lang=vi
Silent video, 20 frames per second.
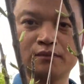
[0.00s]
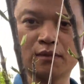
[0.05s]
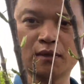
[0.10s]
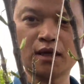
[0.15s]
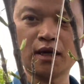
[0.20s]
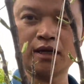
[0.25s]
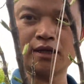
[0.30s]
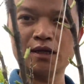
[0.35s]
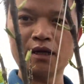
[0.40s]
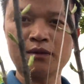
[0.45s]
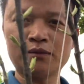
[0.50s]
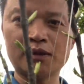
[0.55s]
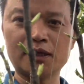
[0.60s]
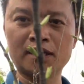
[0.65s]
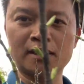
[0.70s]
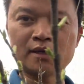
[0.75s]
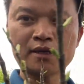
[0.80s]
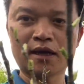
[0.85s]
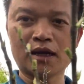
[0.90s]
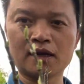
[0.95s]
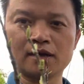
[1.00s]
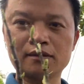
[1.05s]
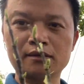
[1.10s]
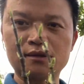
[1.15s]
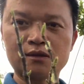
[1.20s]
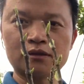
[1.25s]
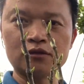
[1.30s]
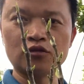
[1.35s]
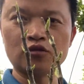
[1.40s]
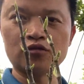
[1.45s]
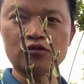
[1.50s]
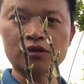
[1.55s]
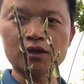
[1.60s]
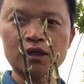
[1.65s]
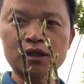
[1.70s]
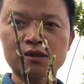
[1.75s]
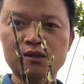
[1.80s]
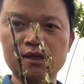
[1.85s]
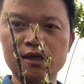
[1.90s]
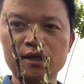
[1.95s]
Đấy anh chị em nhìn thấy chưa Nụ rất
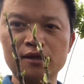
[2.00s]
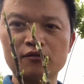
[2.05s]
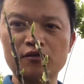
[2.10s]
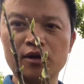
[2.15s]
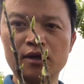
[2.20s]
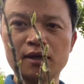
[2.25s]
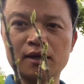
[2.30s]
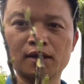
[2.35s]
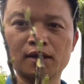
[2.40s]
là xinh luôn